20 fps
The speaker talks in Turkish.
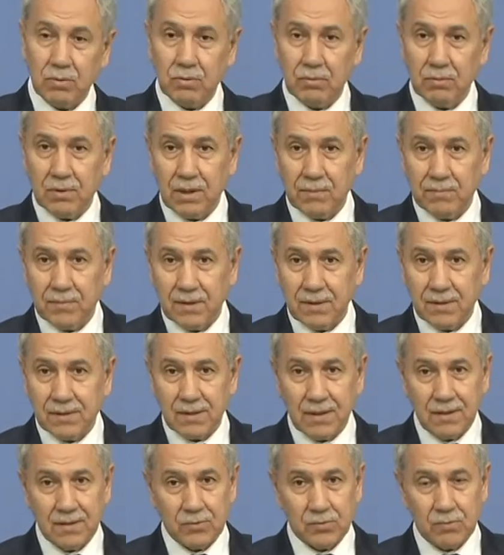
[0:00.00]
gündemini
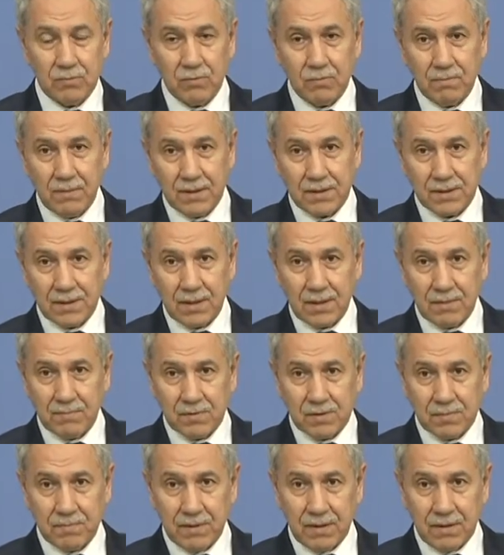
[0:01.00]
Sayın
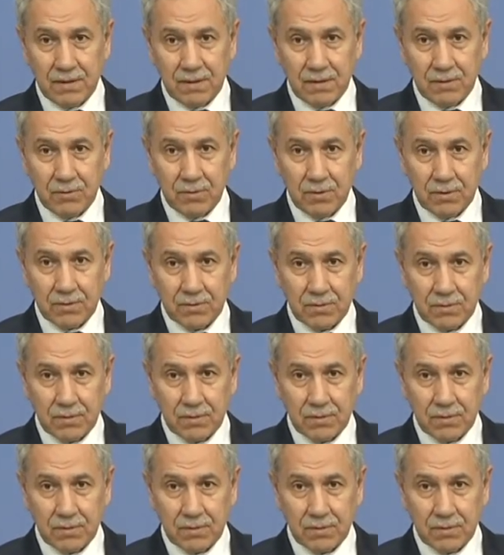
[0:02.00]
Cumhurbaşkanımız belirliyor.